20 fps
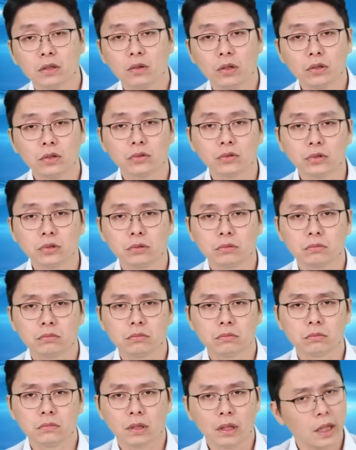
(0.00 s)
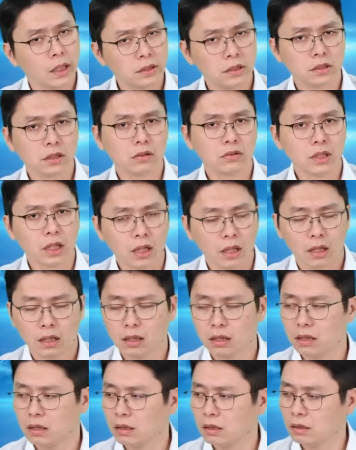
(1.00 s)
光通讯还是超强。
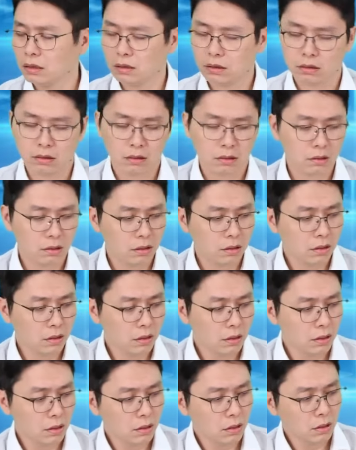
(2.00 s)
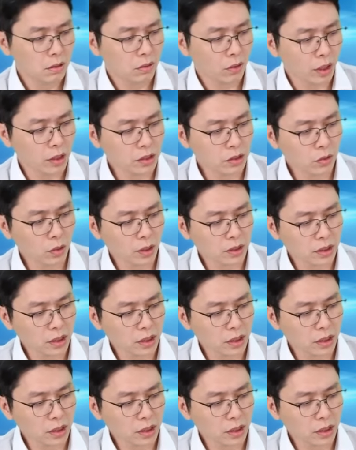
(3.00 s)
啊，华星光